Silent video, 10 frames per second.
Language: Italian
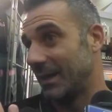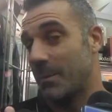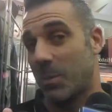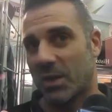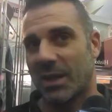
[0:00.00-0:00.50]

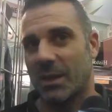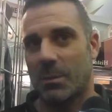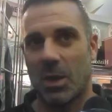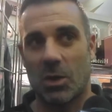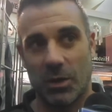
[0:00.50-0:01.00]
importante
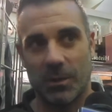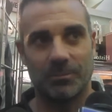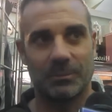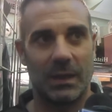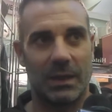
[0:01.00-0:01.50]
per noi,
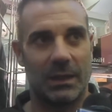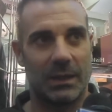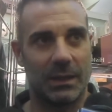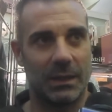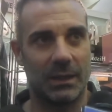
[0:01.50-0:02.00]

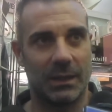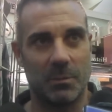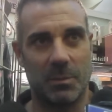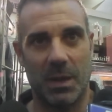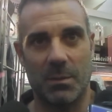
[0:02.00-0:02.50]
eh,
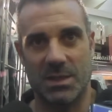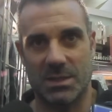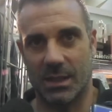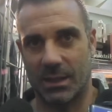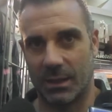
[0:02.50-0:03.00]
in primis eh,